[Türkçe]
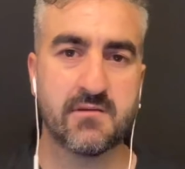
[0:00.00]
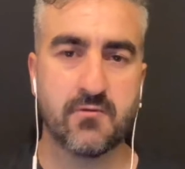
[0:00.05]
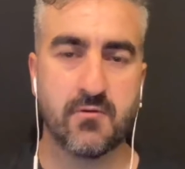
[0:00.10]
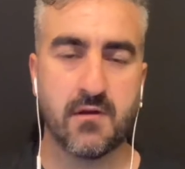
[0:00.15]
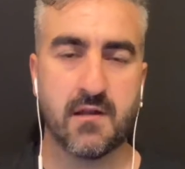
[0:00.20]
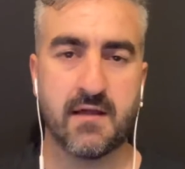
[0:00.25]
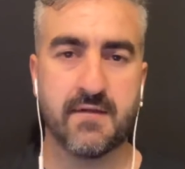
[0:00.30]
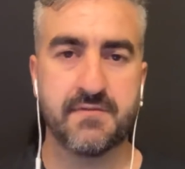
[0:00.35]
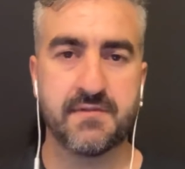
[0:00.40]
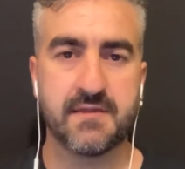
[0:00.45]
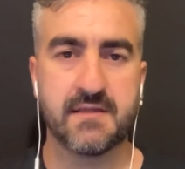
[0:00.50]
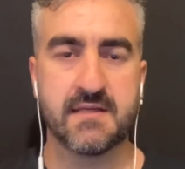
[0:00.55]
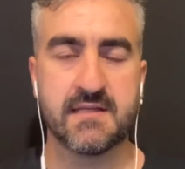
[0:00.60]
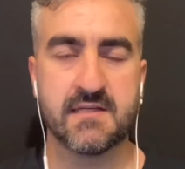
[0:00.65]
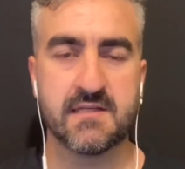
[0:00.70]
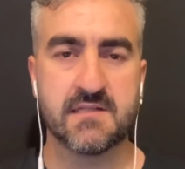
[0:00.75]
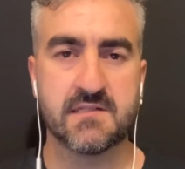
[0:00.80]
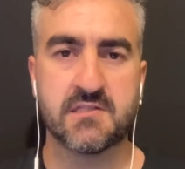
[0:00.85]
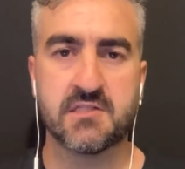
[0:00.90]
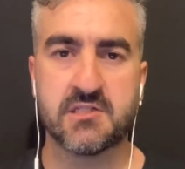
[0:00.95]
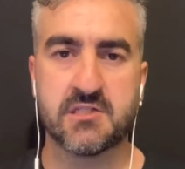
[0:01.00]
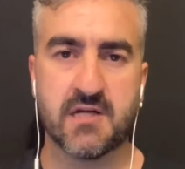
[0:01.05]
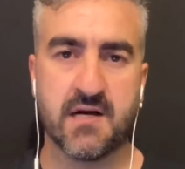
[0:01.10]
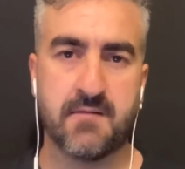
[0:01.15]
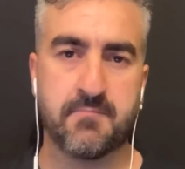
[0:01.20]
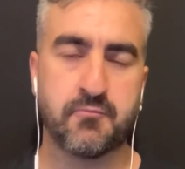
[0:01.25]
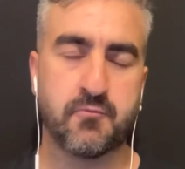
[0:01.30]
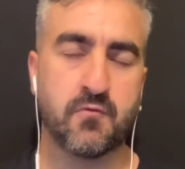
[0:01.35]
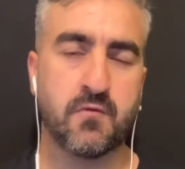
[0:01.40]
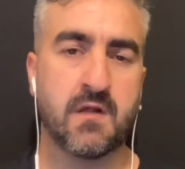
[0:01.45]
olan e, kişi
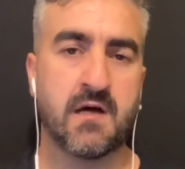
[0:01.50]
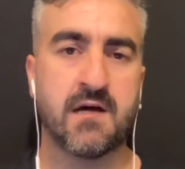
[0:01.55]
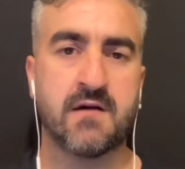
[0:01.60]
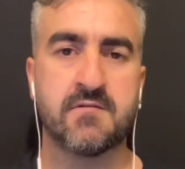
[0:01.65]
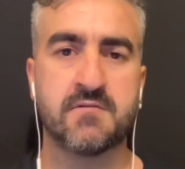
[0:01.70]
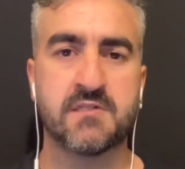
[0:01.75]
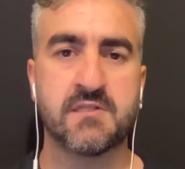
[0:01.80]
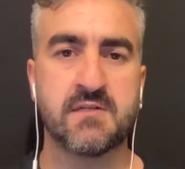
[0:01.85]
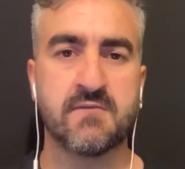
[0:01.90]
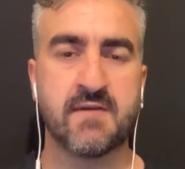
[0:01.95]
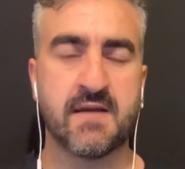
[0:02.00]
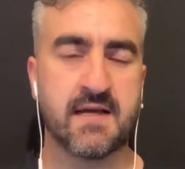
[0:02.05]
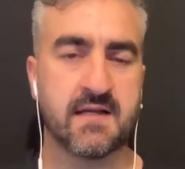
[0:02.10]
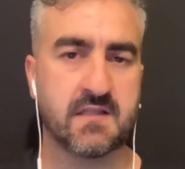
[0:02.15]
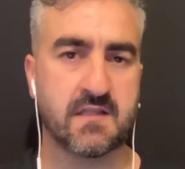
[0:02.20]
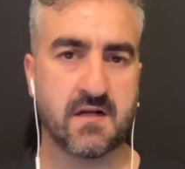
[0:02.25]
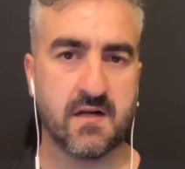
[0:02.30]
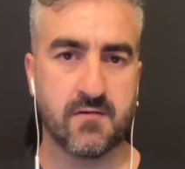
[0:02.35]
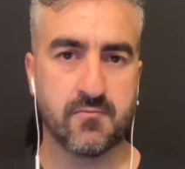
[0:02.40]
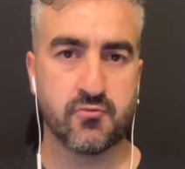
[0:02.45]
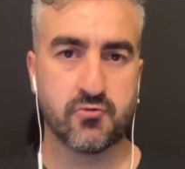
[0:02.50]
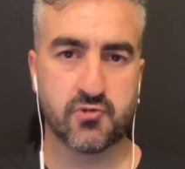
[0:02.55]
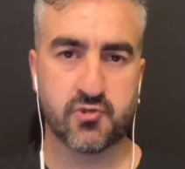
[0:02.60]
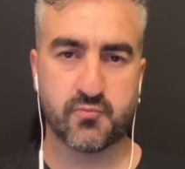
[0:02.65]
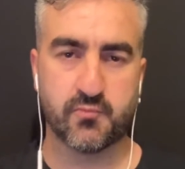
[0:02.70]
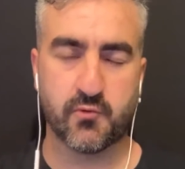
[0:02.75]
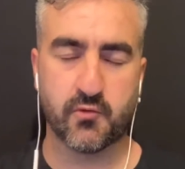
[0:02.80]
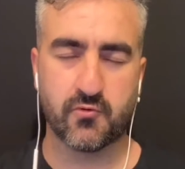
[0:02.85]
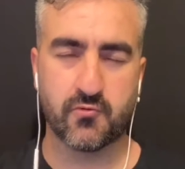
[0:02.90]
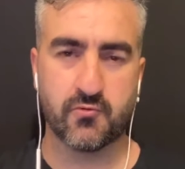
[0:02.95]
Abdullah Avcı veya
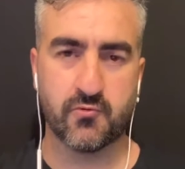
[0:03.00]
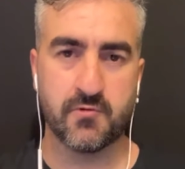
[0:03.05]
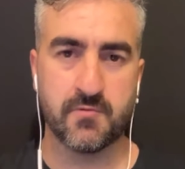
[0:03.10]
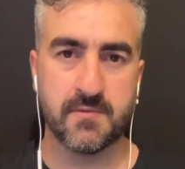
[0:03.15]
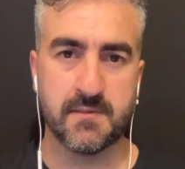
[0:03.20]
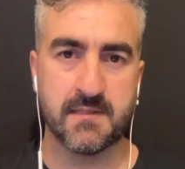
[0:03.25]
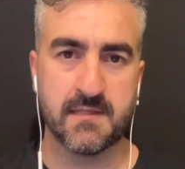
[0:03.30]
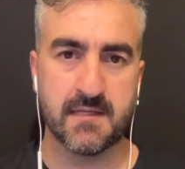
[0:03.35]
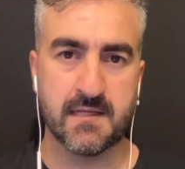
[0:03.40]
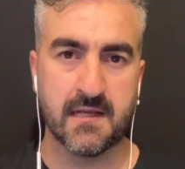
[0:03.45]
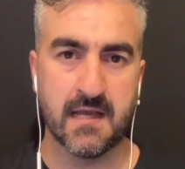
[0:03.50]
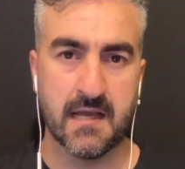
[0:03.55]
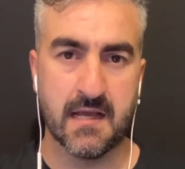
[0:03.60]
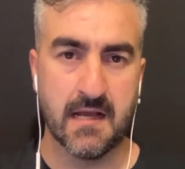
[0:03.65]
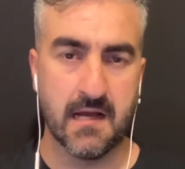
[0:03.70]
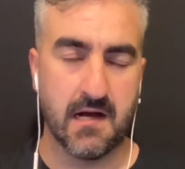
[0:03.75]
Trabzonspor kulübü değil.